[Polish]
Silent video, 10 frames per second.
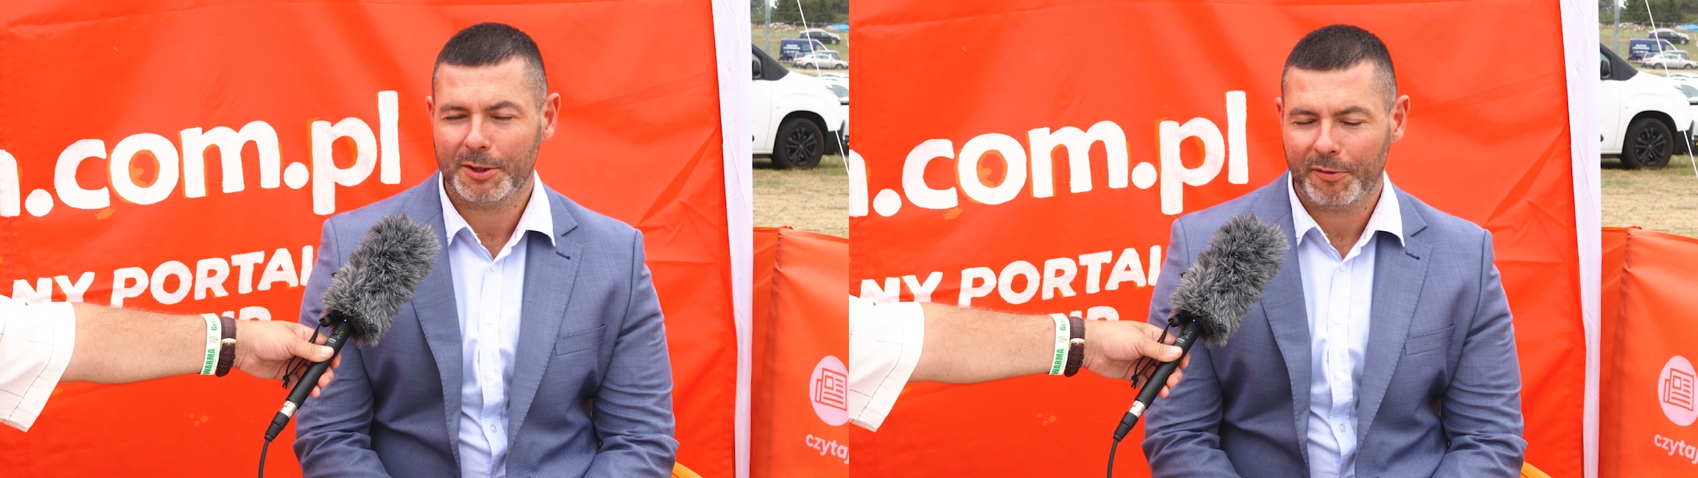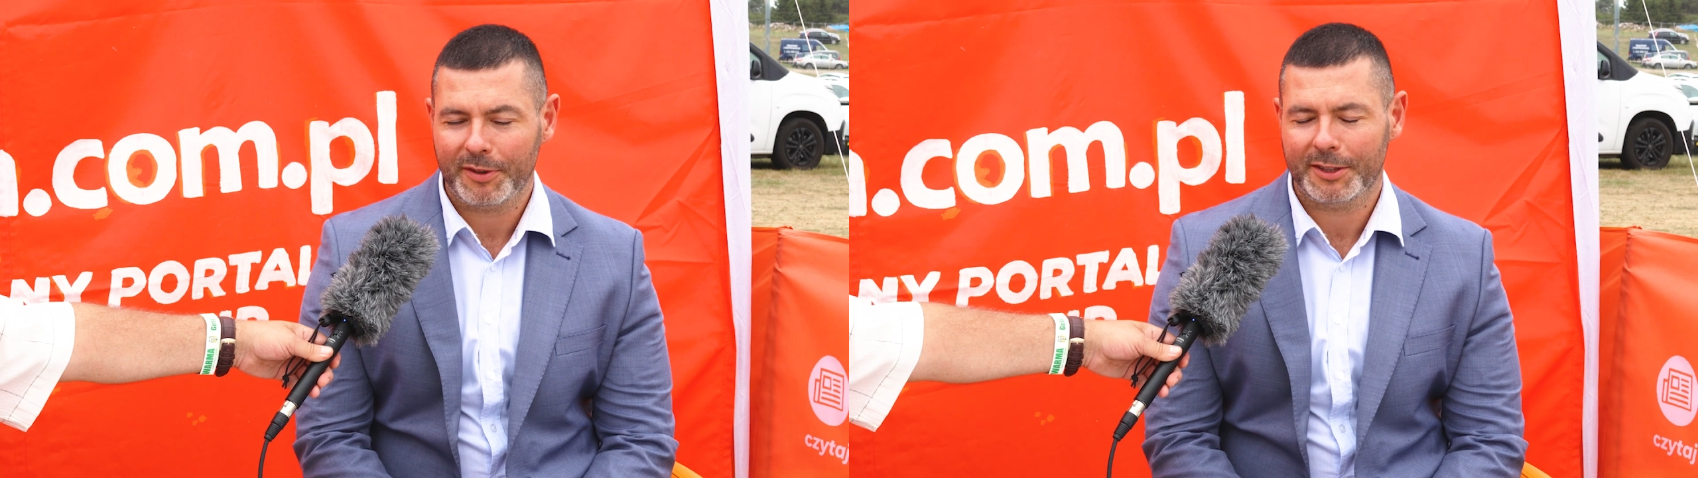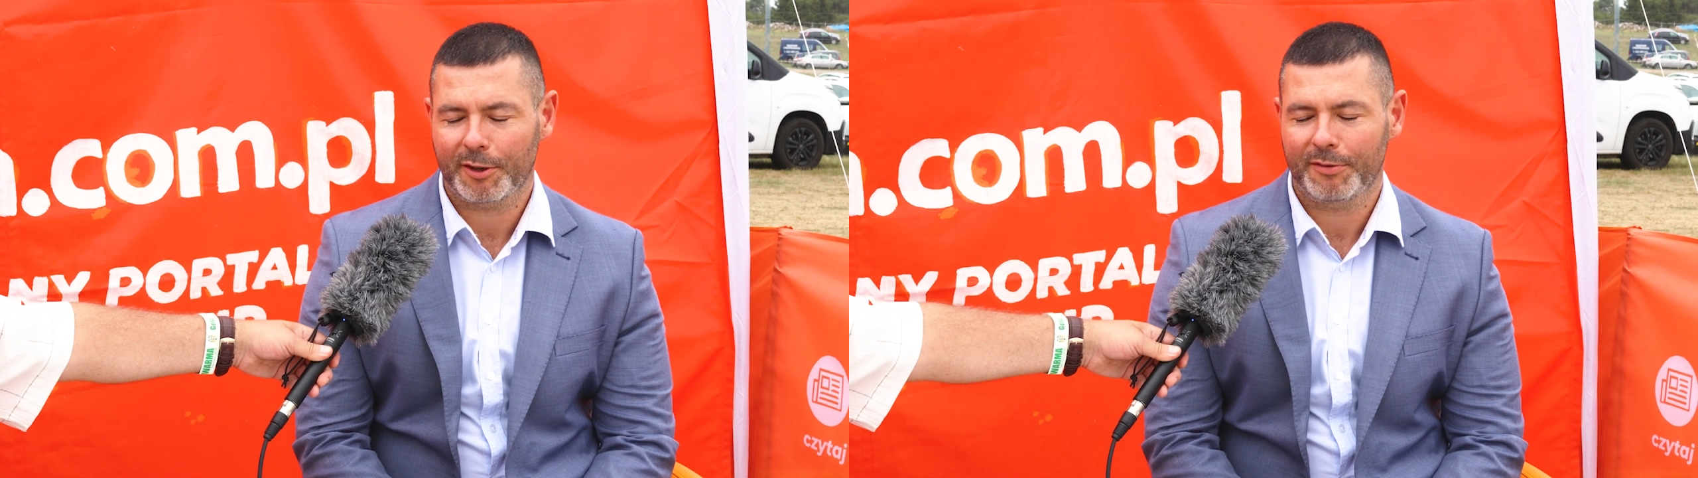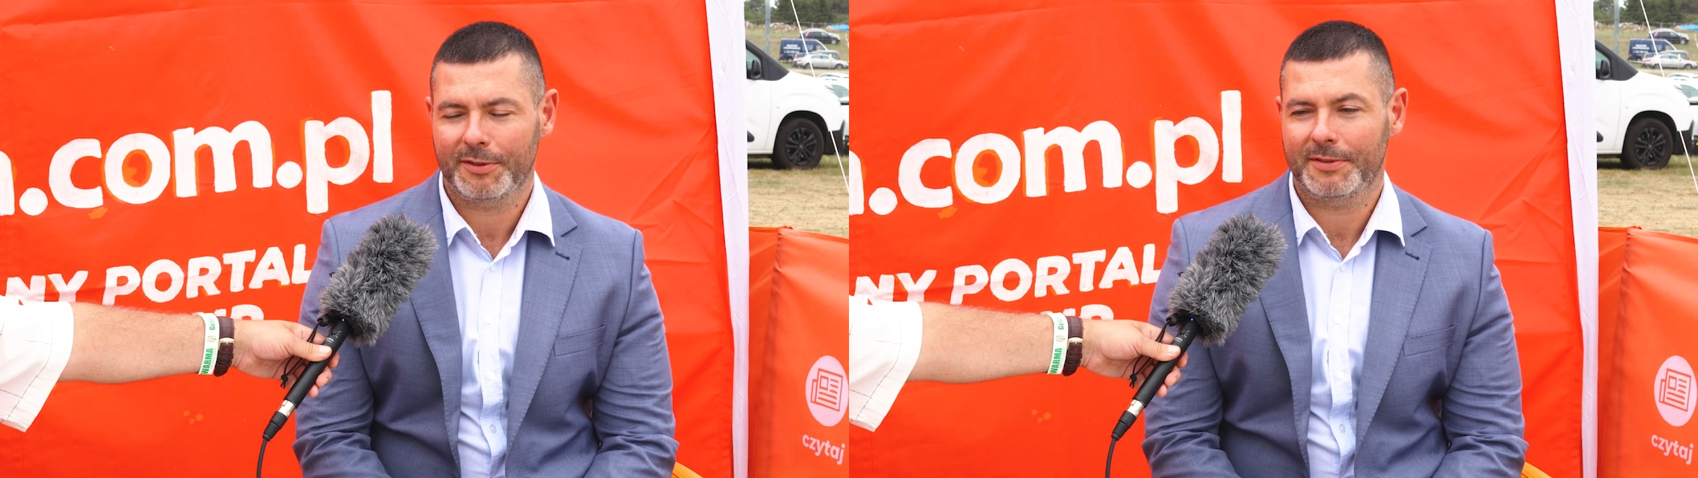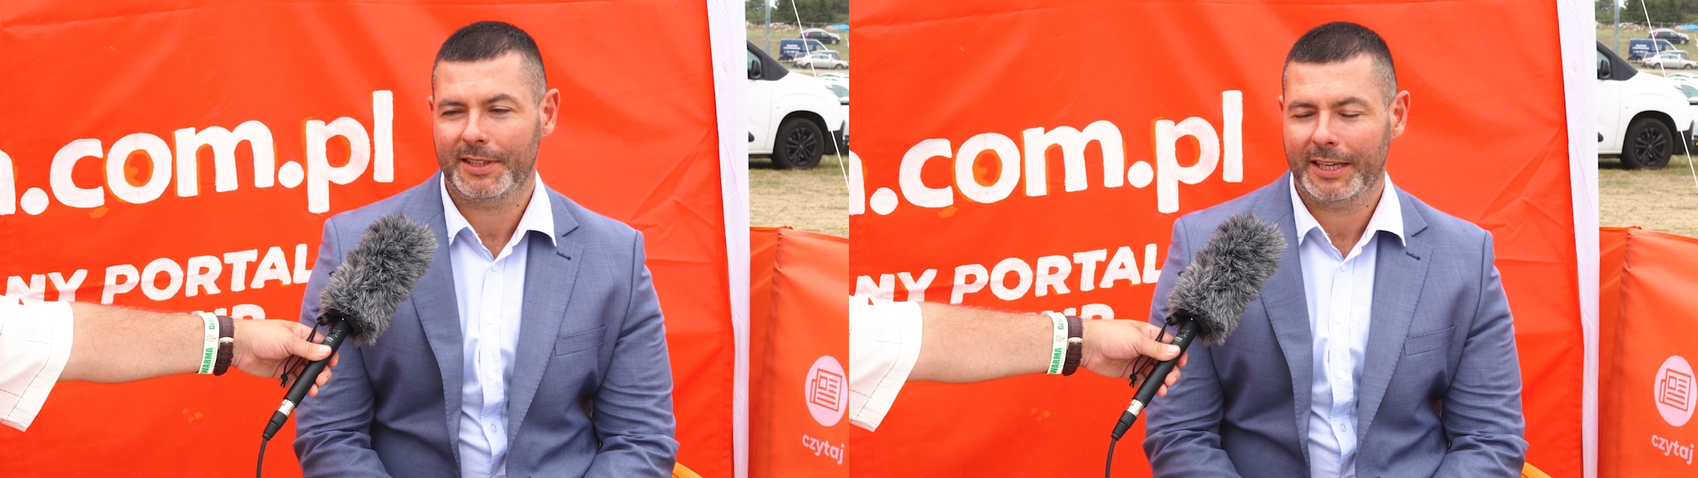
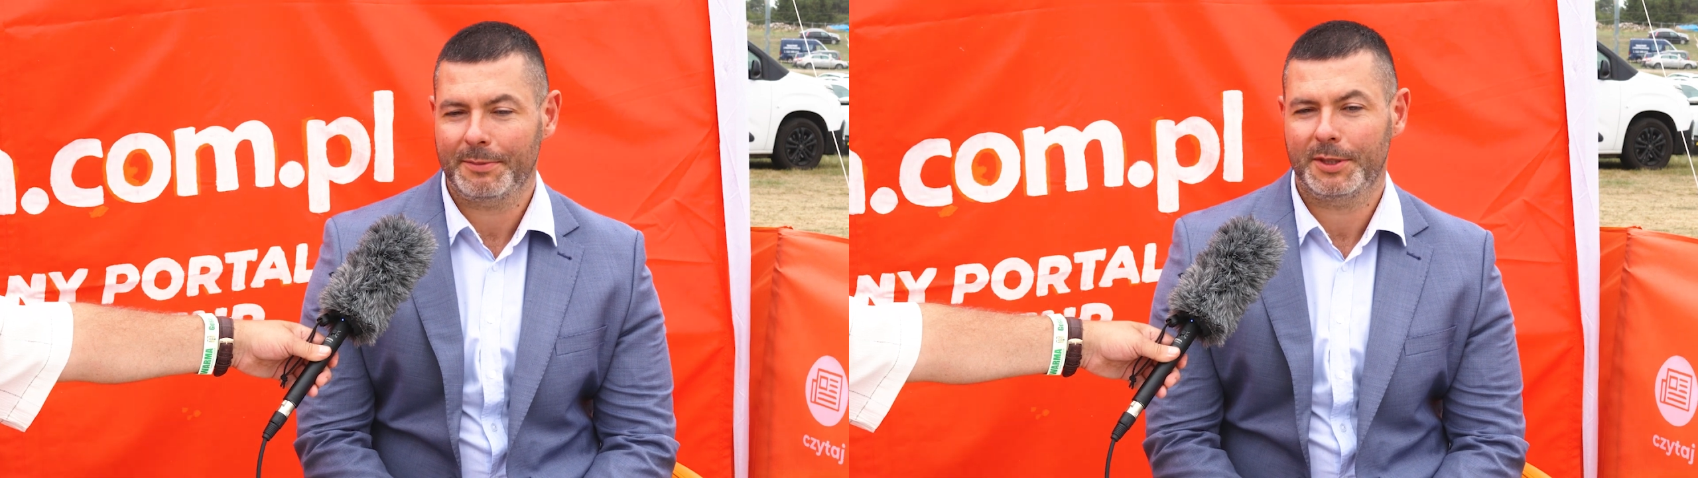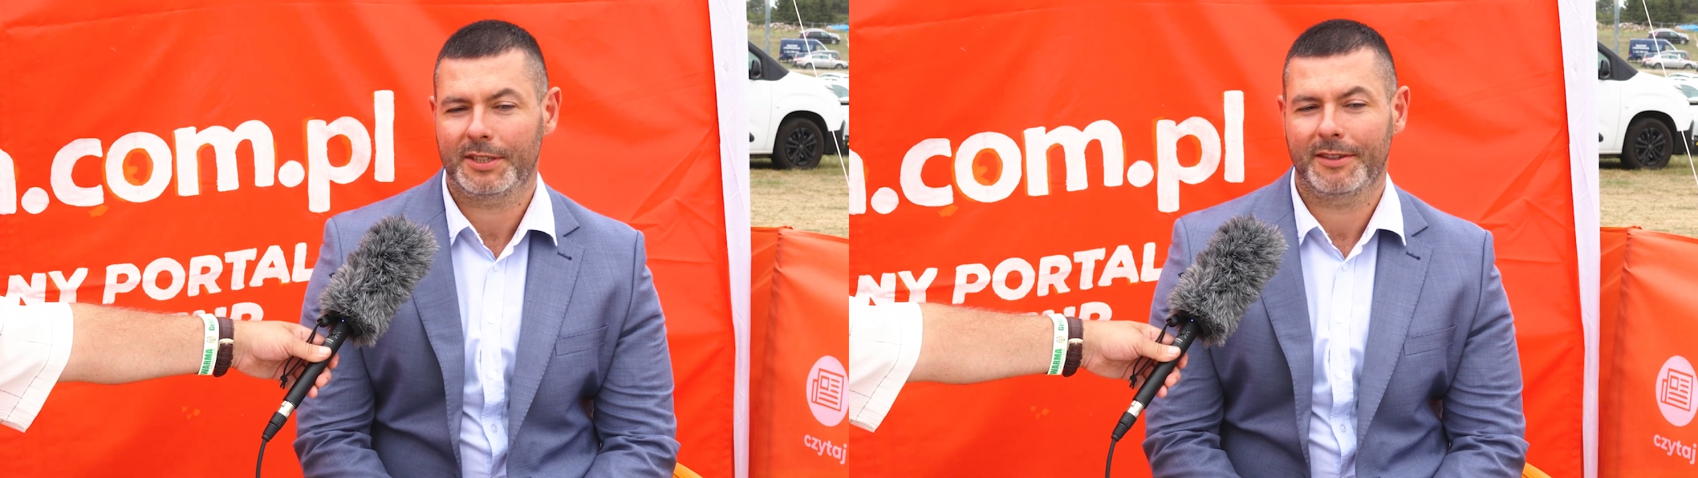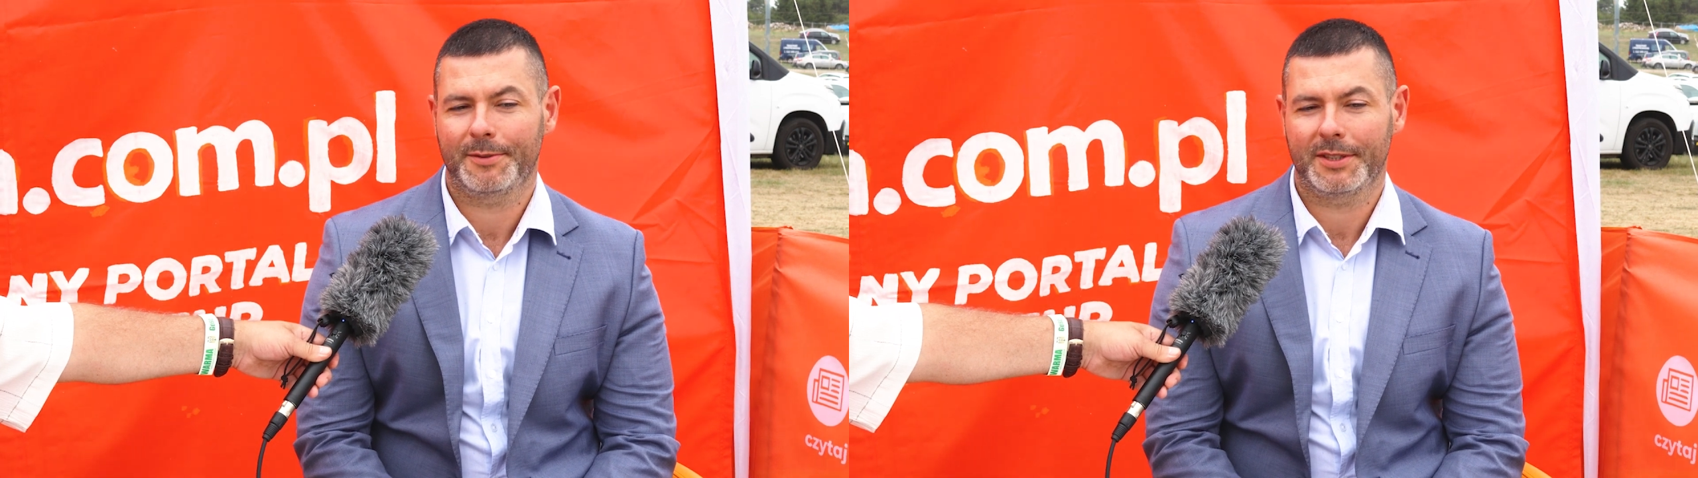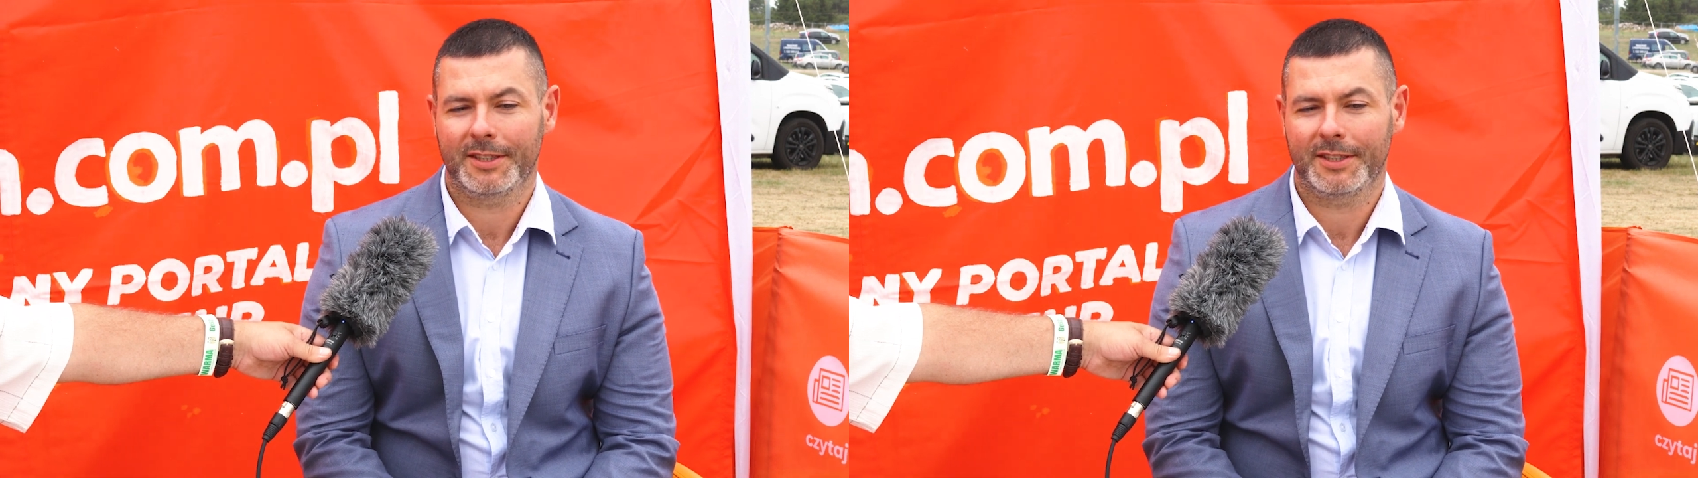konfliktowy, wydaje mi się,